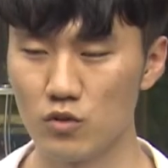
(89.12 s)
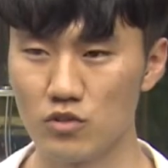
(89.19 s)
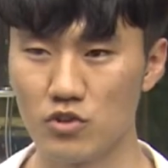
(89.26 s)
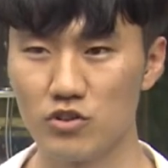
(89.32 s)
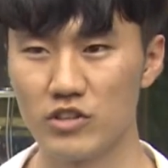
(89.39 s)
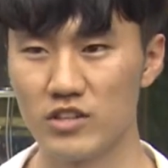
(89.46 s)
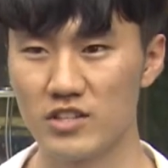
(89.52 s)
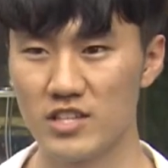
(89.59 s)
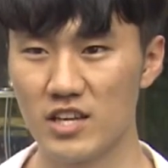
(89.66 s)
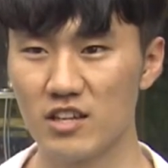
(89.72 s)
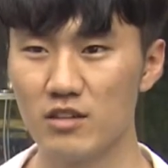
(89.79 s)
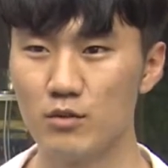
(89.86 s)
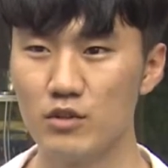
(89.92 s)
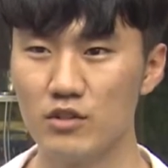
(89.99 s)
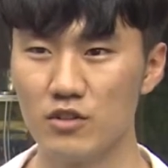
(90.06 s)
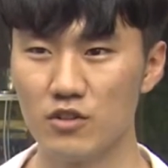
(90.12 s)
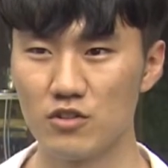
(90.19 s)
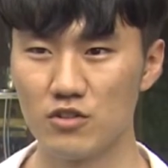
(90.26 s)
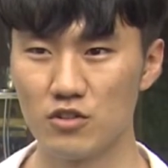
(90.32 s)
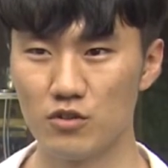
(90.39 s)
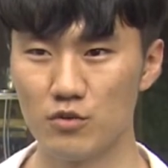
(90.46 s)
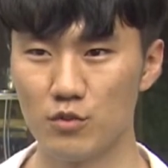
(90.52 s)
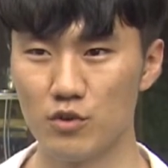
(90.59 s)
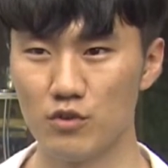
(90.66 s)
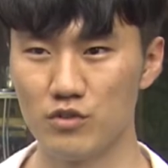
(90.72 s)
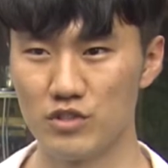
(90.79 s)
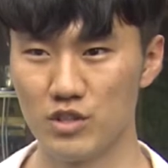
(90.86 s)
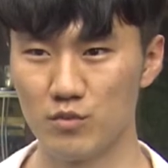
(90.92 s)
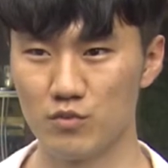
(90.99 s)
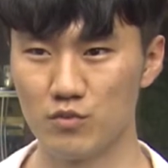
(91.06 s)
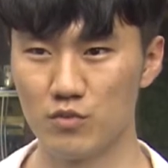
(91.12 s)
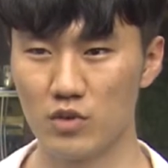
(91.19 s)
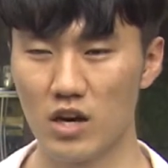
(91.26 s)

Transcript: 뭐 저희 세금을 넣어서 뭐 이제